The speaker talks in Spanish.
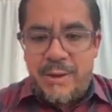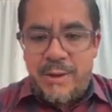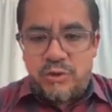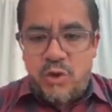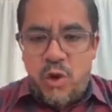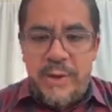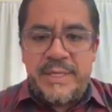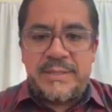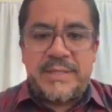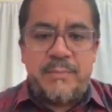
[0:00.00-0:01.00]
a los
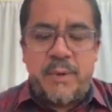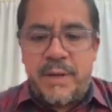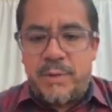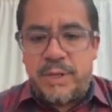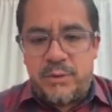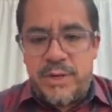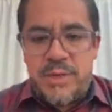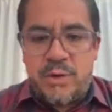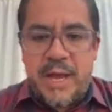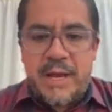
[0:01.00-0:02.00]
jóvenes, al pueblo
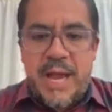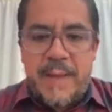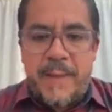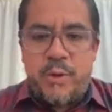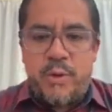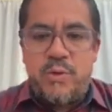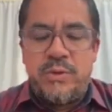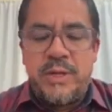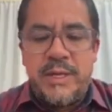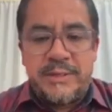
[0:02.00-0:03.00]
ecuatoriano que clama por
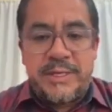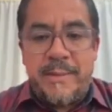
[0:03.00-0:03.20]
un